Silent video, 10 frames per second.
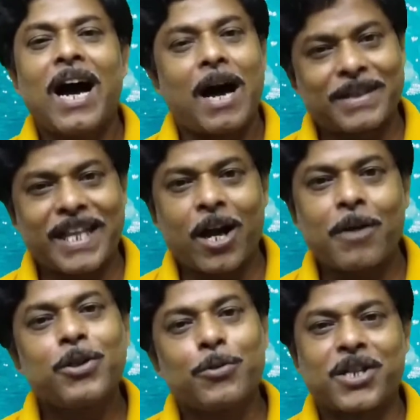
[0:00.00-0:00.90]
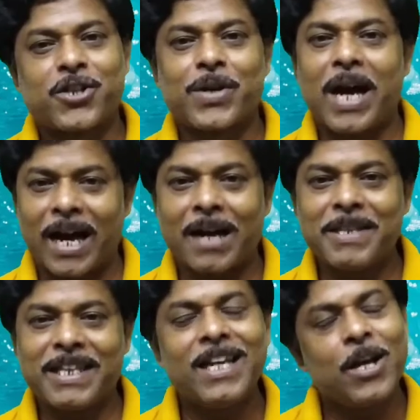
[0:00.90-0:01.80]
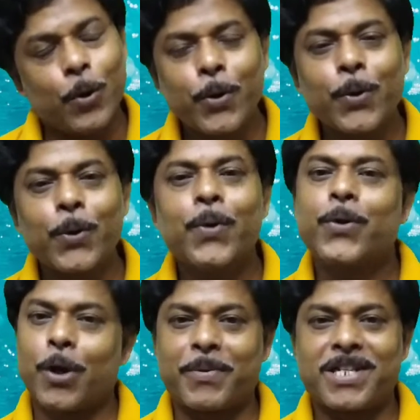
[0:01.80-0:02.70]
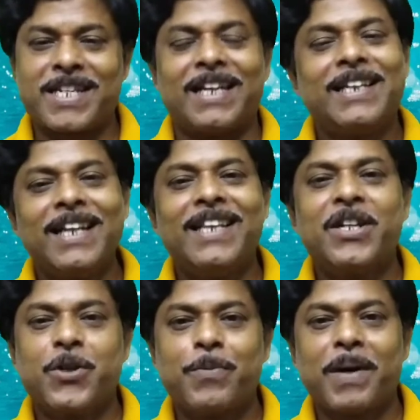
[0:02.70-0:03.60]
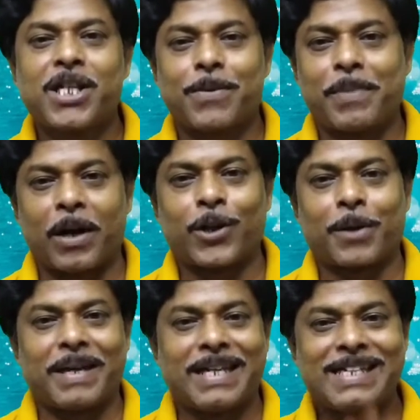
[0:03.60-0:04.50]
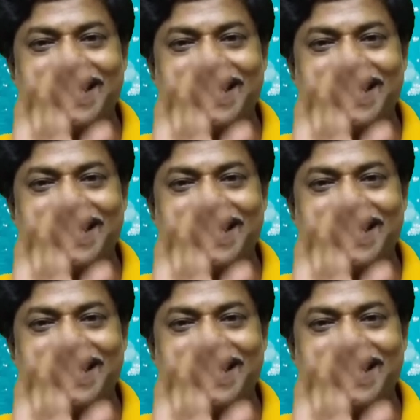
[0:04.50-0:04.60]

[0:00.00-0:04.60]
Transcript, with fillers: আবার দেখা হবে তোমাদের সঙ্গে আগামী দিনে অন্য কোনো টপিক নিয়ে টিল দেন গুড বাই সবাই ভালো থাকবে